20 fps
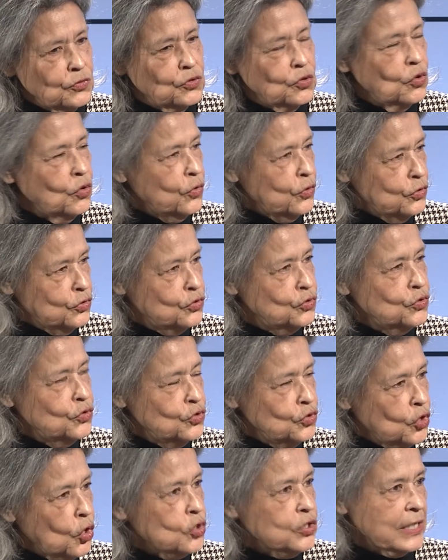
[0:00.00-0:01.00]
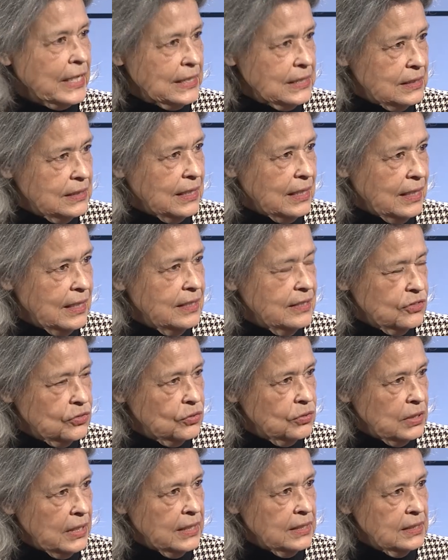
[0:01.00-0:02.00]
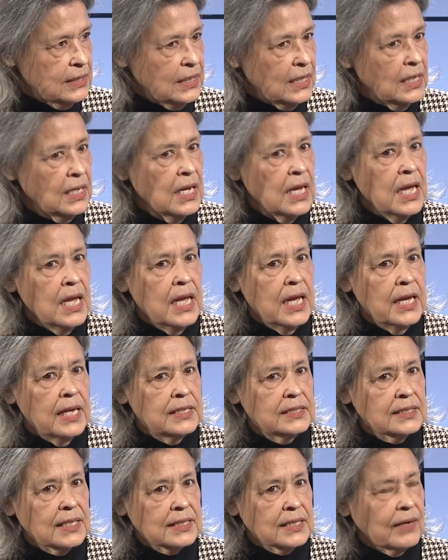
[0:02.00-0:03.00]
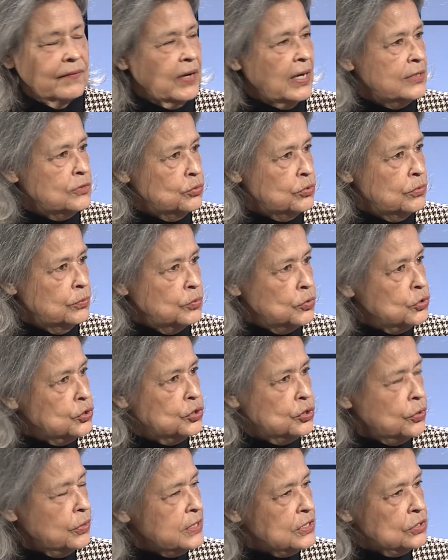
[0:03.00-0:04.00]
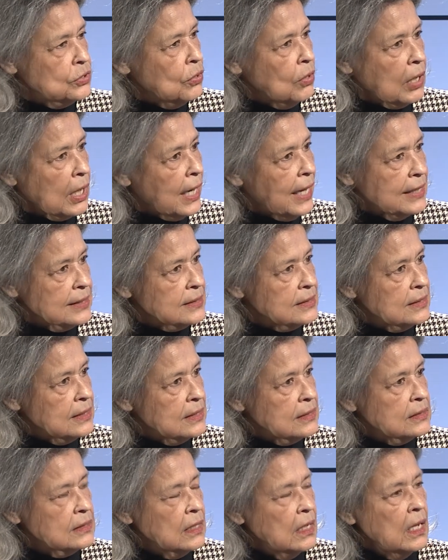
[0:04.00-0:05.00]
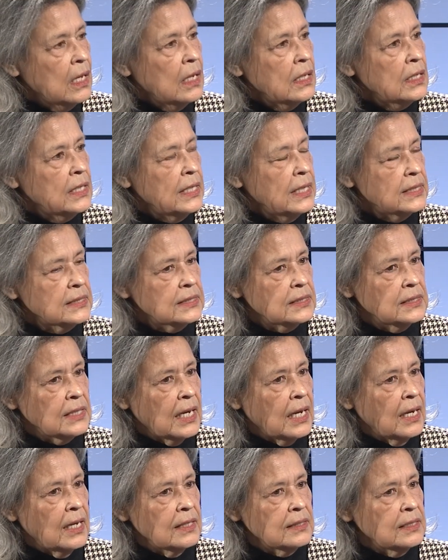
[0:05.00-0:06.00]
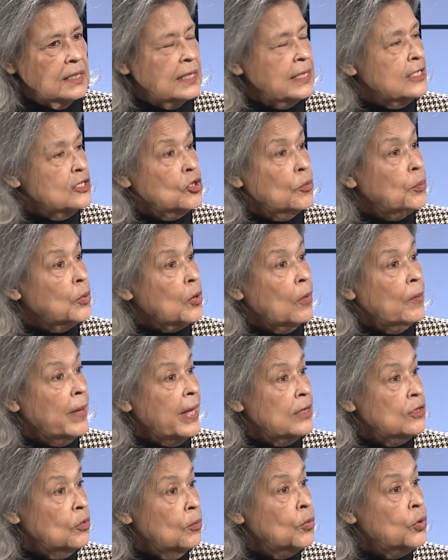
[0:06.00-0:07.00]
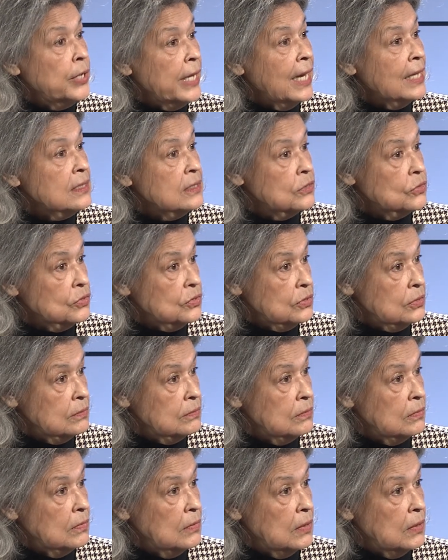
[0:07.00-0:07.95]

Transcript: tú, notas de que el estudiante está trabajando mucho en sus clases y está teniendo promedios muy altos.